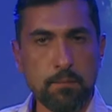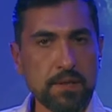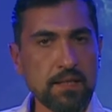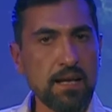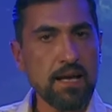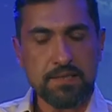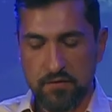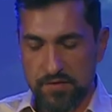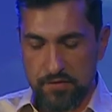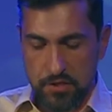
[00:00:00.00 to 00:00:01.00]
проклятия?
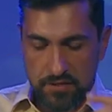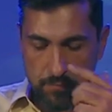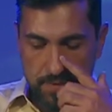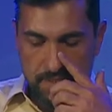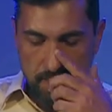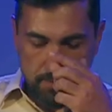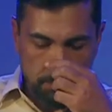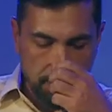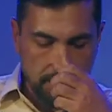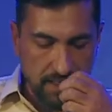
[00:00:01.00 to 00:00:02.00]
В Священном Писании
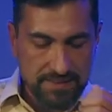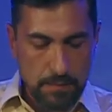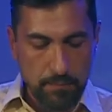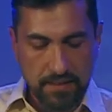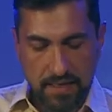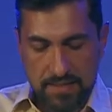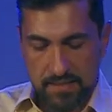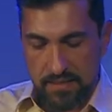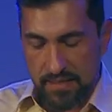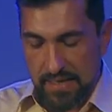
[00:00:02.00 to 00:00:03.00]
проклятие
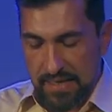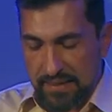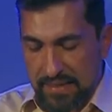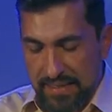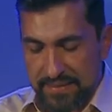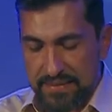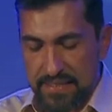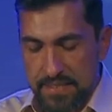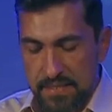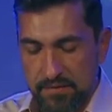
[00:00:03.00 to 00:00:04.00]
показано как
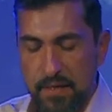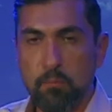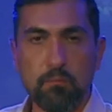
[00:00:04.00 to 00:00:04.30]
действие